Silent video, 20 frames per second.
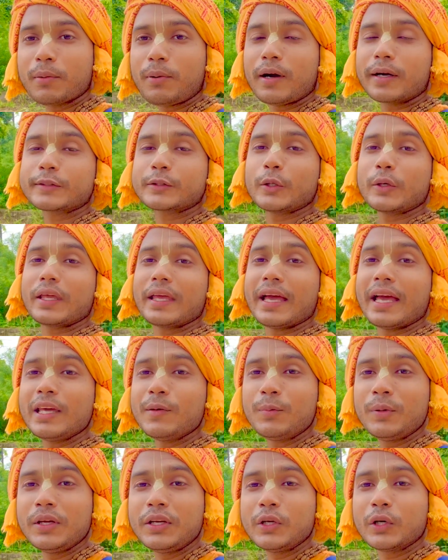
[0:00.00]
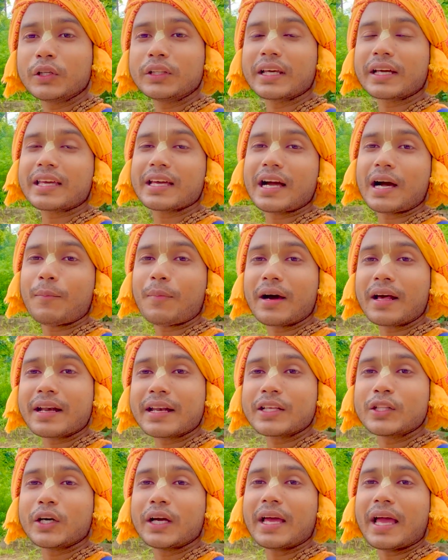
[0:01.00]
ভক্ত এই ভিডিও দেখে আমার
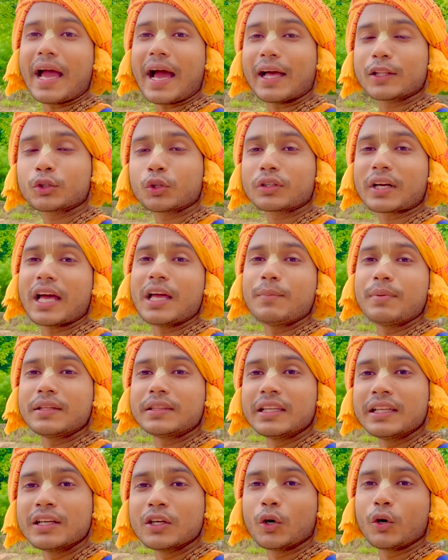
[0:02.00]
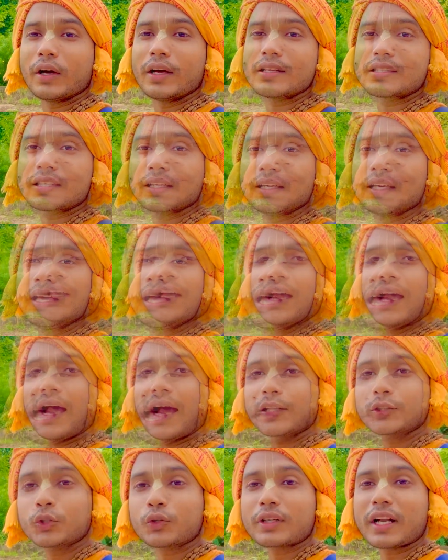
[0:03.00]
হৃদয় এতটাই বিদীর্ণ হয়েছে
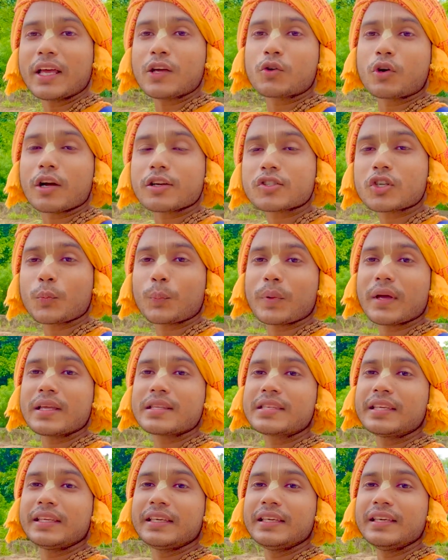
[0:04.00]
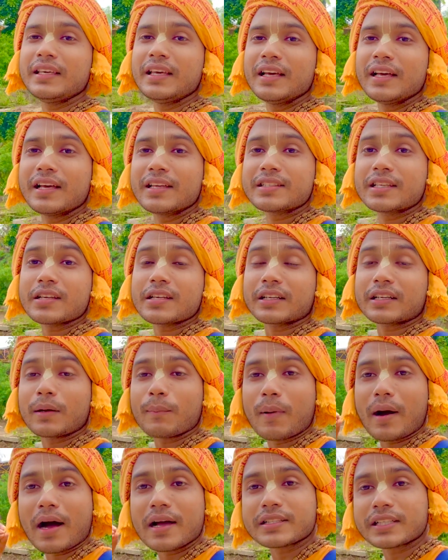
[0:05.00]
এতটাই কষ্ট পেয়েছি যে সেটা
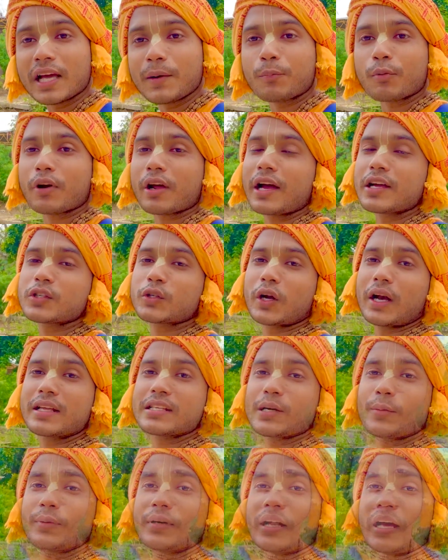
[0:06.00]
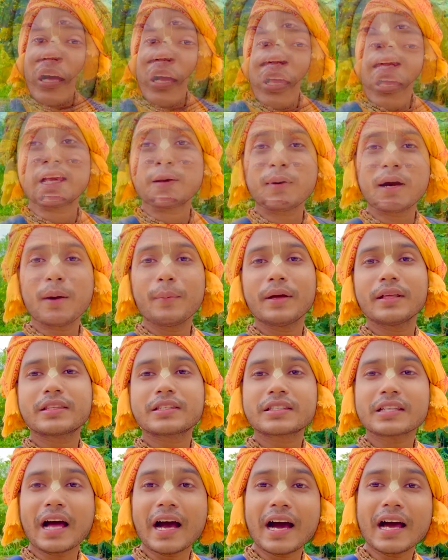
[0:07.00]
ভাষায় প্রকাশ করা যাবে না এভাবে
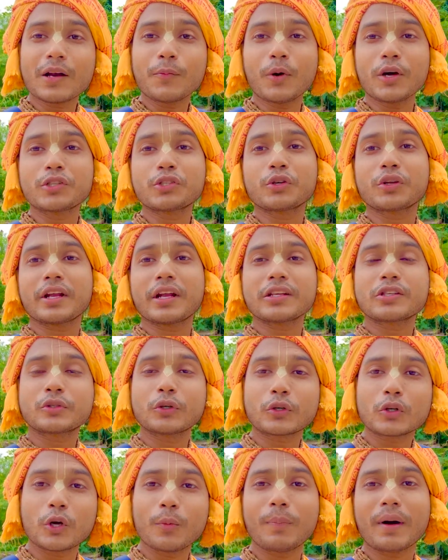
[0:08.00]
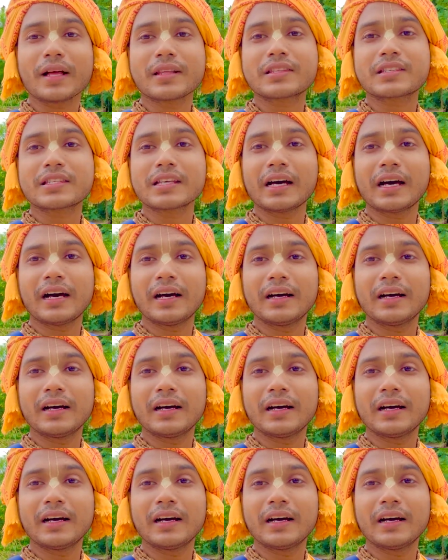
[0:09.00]
চার বছরের ছোট বাচ্চা